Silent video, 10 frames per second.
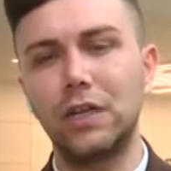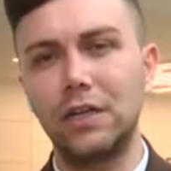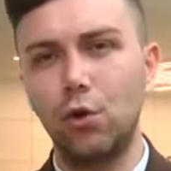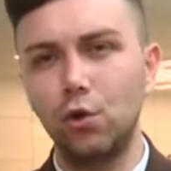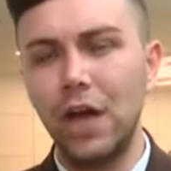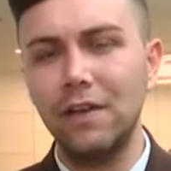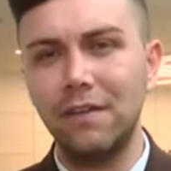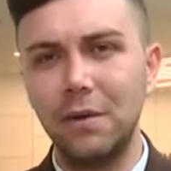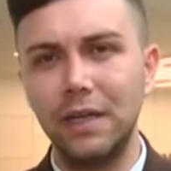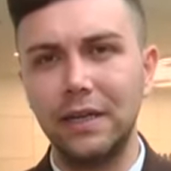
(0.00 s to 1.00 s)
onay
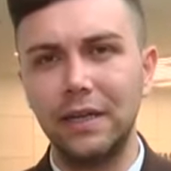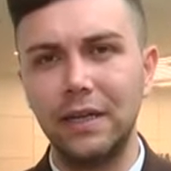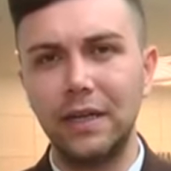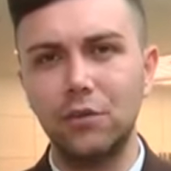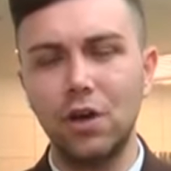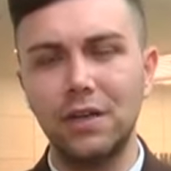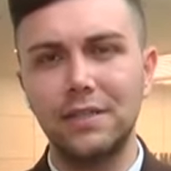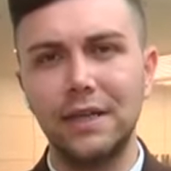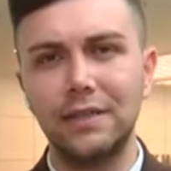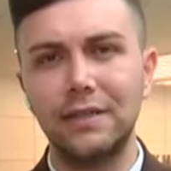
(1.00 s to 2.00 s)
vermeleri gerekiyor gerekiyor. Aksi
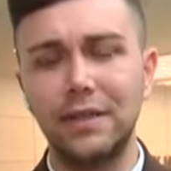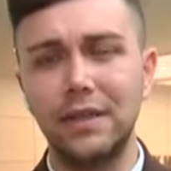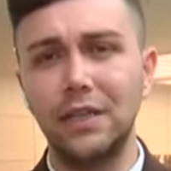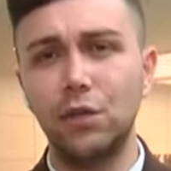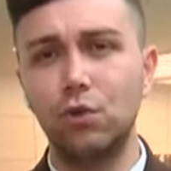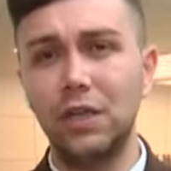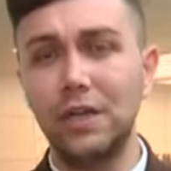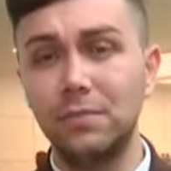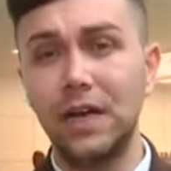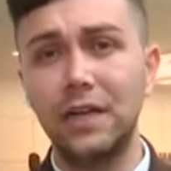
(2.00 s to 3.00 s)
takdirde randevuları
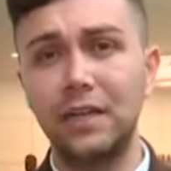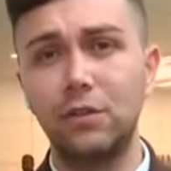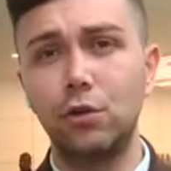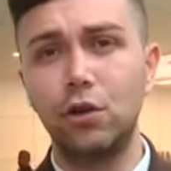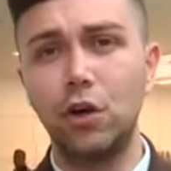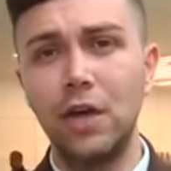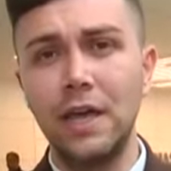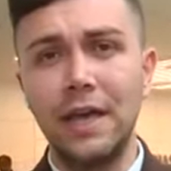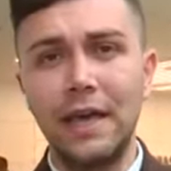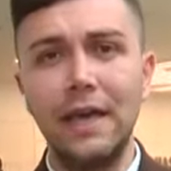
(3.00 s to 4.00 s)
iptal ediliyor.
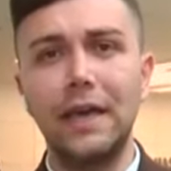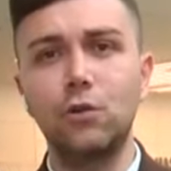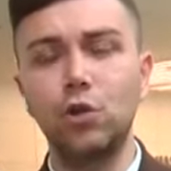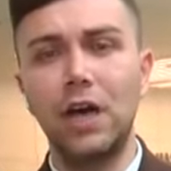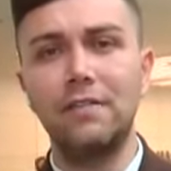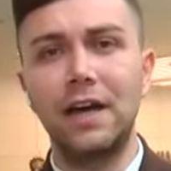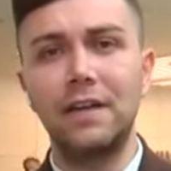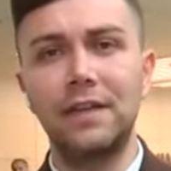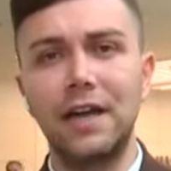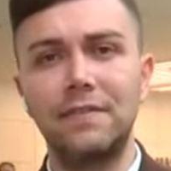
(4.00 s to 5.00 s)
Eğer onay
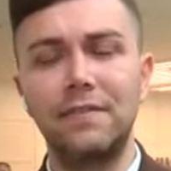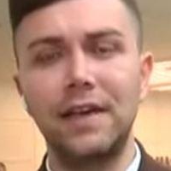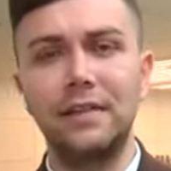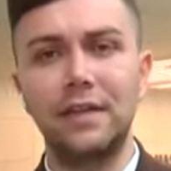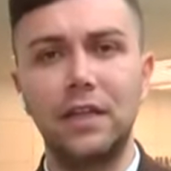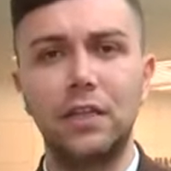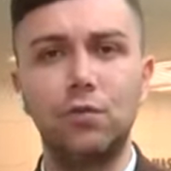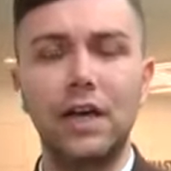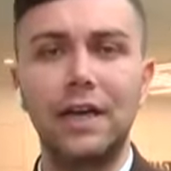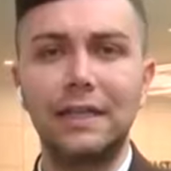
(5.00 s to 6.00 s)
verdiler ve
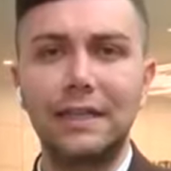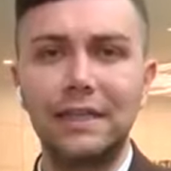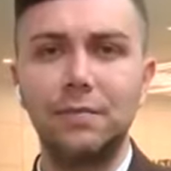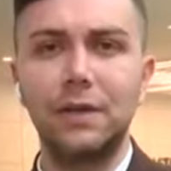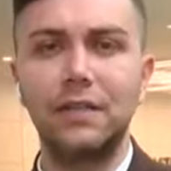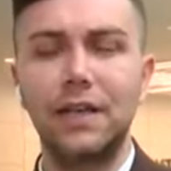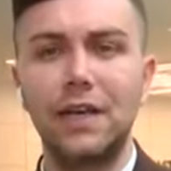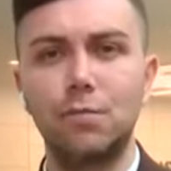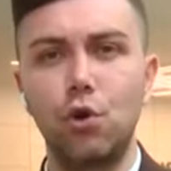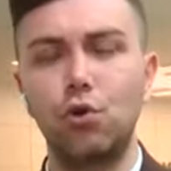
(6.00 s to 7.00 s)
randevuya gitmediler
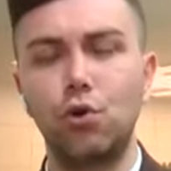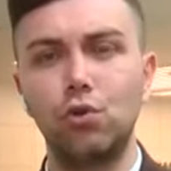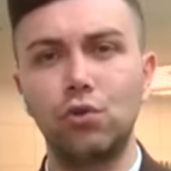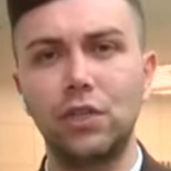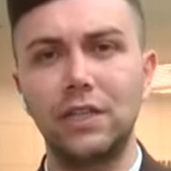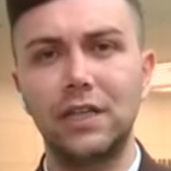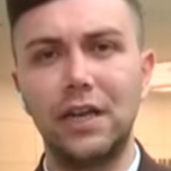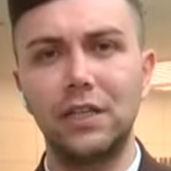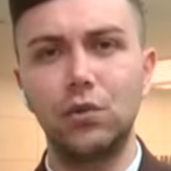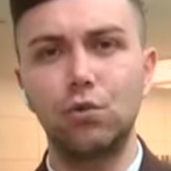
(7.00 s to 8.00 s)
böyle olduğunda da
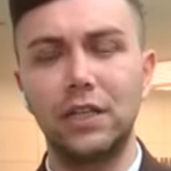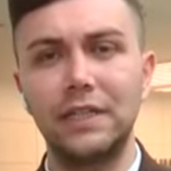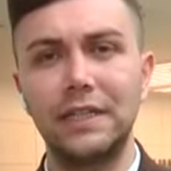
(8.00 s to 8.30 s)
randevuları